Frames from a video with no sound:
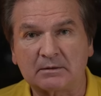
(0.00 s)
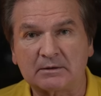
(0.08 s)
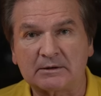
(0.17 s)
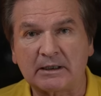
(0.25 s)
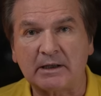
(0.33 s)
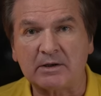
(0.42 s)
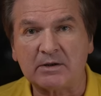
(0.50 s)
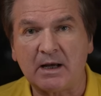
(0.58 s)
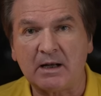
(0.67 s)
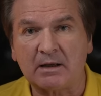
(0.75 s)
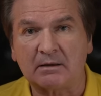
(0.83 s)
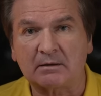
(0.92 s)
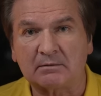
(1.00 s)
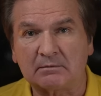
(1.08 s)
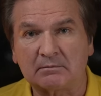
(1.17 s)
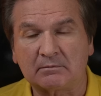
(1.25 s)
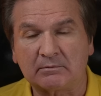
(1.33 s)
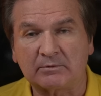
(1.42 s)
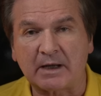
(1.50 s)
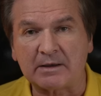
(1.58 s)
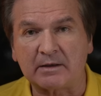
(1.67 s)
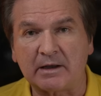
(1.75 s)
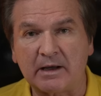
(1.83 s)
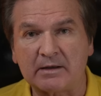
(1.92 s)
закричали в
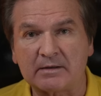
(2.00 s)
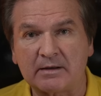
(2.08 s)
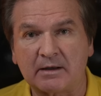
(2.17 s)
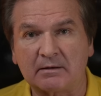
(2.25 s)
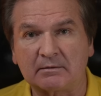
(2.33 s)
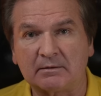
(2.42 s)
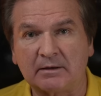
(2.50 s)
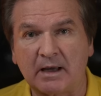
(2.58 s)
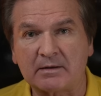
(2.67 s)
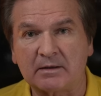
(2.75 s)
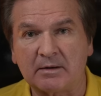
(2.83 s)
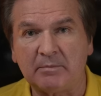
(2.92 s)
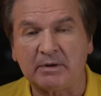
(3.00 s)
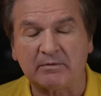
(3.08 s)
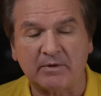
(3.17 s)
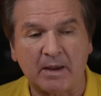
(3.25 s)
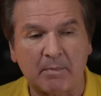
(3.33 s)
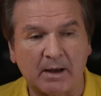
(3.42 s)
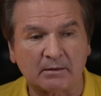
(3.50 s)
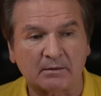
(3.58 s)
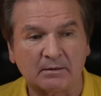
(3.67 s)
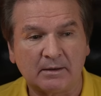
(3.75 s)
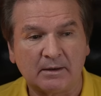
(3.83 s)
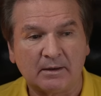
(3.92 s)
Конгрессе, начали бить в
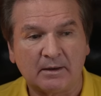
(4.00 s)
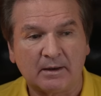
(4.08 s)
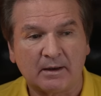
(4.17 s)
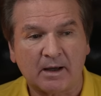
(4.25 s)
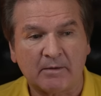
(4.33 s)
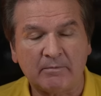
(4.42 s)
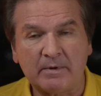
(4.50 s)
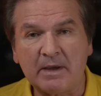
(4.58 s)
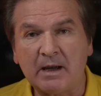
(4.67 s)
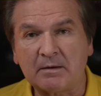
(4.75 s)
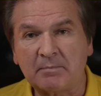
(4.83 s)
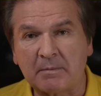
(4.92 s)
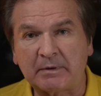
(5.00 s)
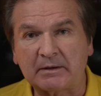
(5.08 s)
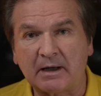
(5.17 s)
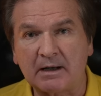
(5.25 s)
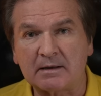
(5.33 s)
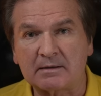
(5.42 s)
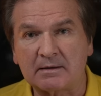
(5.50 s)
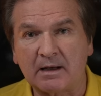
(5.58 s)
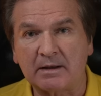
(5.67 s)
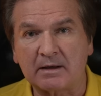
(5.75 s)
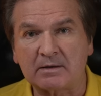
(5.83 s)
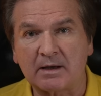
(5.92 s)
набат, обвинять попытались
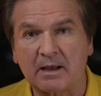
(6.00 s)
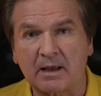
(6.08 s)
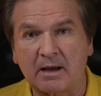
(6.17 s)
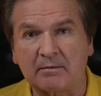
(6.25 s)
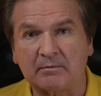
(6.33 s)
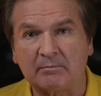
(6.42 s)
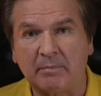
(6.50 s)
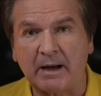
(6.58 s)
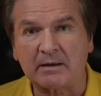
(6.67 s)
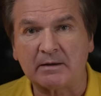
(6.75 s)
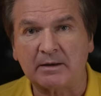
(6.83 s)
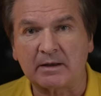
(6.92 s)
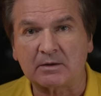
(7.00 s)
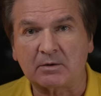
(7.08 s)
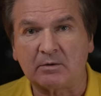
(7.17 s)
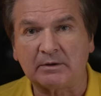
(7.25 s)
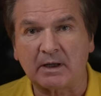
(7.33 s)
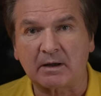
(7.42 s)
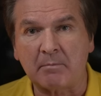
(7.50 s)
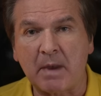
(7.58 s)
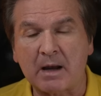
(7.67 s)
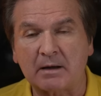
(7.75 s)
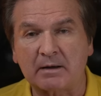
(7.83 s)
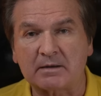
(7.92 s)
для начала Байдена, что он так
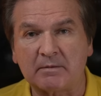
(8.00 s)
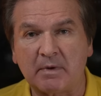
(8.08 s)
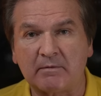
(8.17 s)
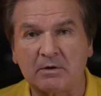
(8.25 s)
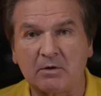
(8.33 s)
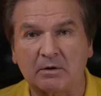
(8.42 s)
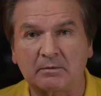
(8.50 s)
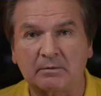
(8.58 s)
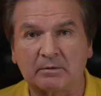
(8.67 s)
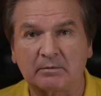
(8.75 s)
мягко себя ведет